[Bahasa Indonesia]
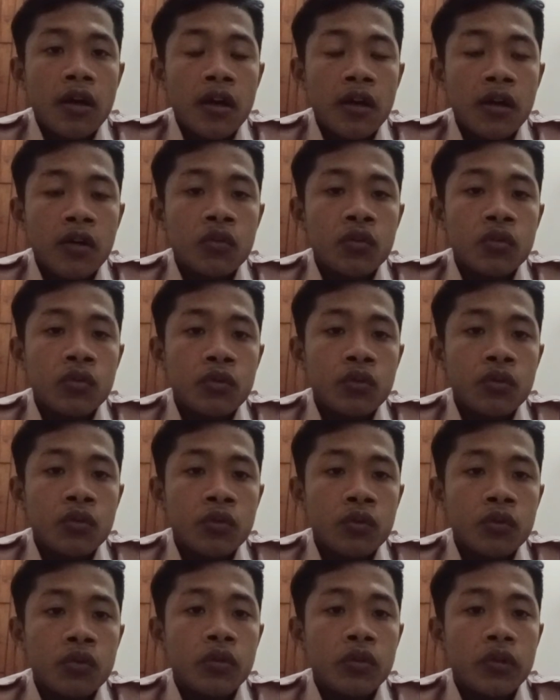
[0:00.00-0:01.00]

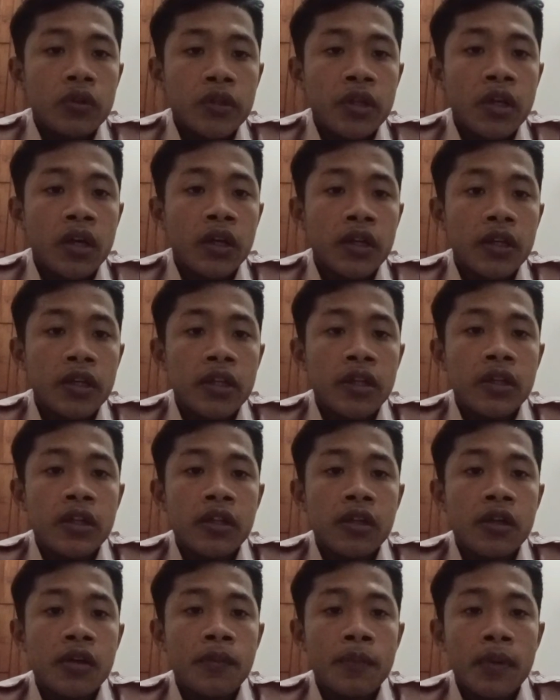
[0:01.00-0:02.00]
aku
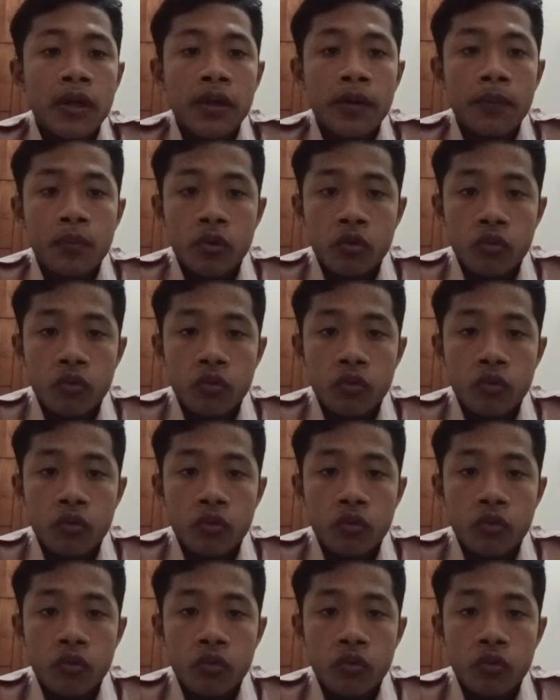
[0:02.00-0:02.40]
yakinin kepada